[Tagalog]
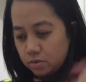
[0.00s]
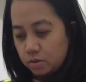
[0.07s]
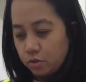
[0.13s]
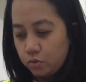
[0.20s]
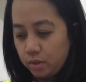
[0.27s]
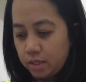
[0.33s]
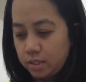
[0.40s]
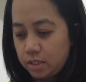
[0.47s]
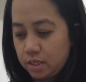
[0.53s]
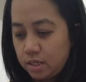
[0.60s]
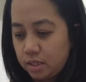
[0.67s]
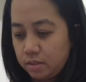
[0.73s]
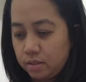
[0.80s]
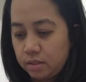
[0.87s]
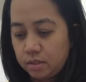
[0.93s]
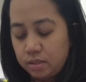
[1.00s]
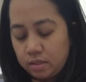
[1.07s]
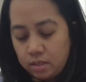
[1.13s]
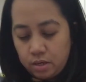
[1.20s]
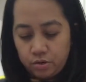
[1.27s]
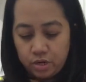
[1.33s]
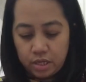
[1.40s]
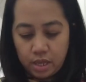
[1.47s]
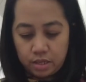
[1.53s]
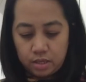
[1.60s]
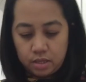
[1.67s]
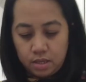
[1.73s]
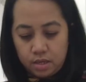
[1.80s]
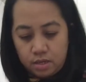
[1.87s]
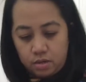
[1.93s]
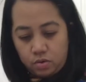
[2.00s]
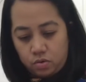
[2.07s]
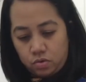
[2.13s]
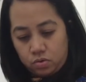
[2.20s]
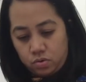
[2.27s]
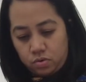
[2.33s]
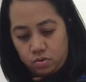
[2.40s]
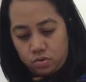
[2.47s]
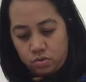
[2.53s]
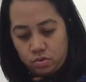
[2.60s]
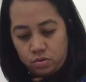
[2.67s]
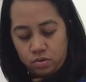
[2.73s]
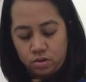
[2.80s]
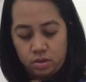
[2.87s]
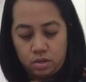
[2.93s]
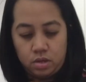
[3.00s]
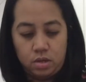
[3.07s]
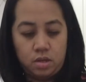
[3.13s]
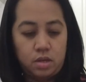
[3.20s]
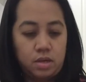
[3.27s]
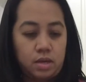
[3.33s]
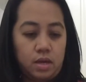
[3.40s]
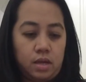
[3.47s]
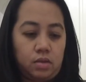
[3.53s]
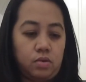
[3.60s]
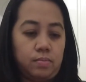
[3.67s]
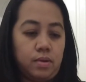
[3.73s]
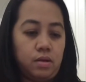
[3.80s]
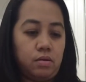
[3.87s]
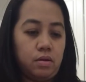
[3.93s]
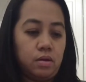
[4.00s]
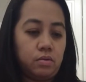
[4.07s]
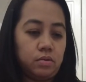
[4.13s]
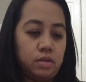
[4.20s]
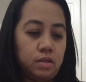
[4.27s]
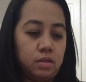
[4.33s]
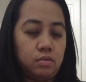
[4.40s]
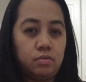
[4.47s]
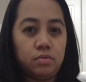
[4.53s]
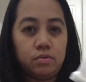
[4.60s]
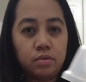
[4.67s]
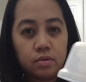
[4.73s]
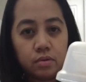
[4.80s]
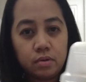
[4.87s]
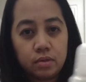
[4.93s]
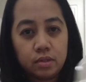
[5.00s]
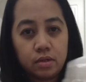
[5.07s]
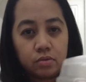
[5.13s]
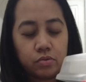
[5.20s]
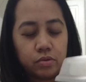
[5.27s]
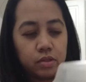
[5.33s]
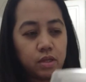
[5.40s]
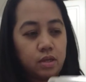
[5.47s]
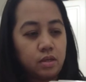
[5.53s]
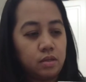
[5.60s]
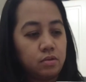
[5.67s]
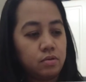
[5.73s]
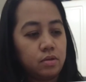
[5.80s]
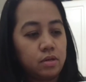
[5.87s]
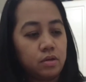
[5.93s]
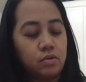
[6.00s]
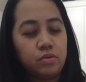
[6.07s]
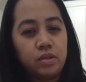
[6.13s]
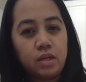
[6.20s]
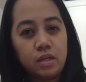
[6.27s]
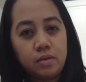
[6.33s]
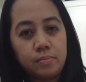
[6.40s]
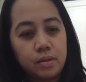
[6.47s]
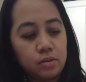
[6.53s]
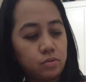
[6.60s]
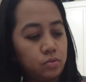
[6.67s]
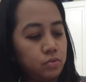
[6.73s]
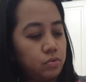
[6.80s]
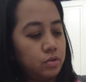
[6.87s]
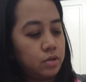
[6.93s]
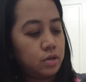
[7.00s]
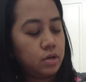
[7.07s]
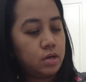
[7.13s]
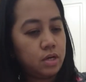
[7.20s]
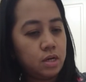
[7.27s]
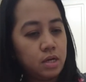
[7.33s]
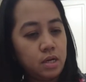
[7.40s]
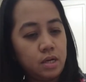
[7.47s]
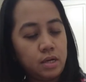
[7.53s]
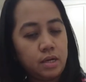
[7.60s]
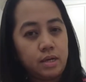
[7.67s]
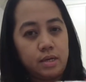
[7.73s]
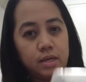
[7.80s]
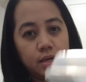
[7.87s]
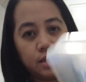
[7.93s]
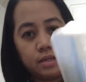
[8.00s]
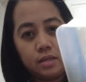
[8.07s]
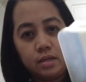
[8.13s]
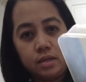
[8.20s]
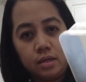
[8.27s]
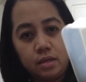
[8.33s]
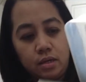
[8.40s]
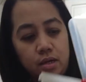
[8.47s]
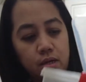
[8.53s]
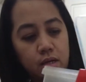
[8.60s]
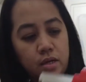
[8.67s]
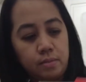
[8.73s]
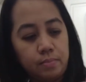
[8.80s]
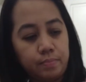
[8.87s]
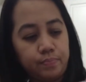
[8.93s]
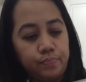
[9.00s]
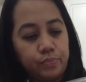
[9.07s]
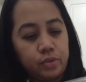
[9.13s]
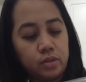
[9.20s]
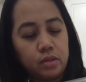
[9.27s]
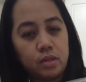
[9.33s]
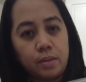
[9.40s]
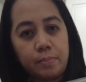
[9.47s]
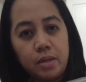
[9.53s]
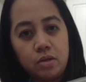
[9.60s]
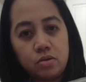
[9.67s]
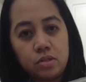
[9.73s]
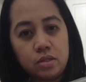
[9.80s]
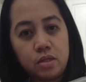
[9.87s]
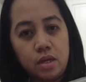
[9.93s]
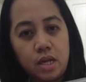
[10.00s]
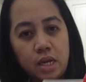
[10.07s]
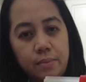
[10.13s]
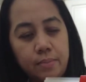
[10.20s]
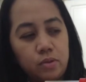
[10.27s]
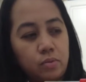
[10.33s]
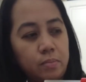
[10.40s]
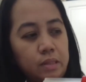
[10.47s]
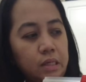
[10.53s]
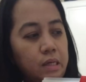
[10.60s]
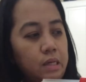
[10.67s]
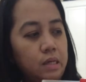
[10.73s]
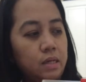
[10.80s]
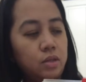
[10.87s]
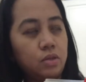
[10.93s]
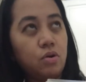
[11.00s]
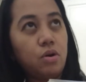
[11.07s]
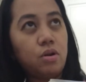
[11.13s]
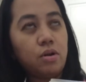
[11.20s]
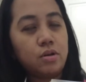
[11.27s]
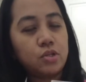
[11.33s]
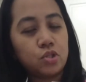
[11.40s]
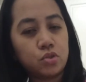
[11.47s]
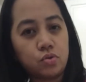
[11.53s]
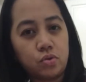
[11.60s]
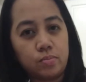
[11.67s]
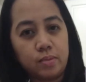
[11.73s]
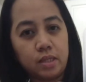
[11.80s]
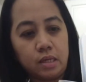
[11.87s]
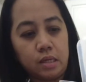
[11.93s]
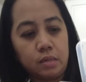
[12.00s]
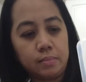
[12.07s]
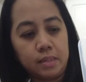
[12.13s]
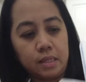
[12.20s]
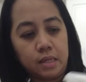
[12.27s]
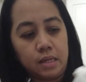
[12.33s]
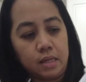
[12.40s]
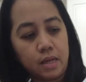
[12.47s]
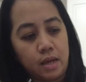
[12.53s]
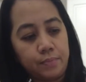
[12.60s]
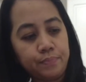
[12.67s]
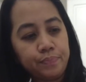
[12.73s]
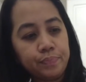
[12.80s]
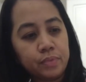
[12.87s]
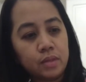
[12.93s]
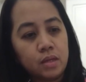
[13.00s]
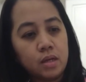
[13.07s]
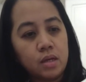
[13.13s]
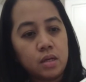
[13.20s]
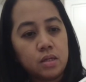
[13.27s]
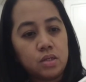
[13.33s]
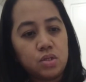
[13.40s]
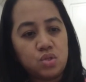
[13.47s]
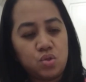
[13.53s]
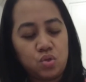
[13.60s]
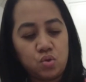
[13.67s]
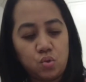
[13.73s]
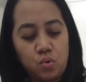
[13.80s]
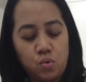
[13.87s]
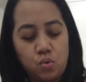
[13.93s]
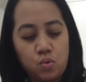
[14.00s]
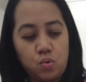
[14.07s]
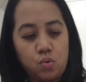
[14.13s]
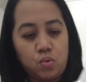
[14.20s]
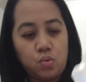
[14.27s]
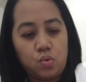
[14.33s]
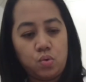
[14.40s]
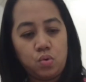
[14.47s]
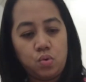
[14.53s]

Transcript: ito kasing, ano, natatandaan ko, ito, meron ako ditong isang container na, container ba to? Or, ayan, um, Nabili ko sa Dollarama matang matagal na. Dollar store matagal na matagal na. So,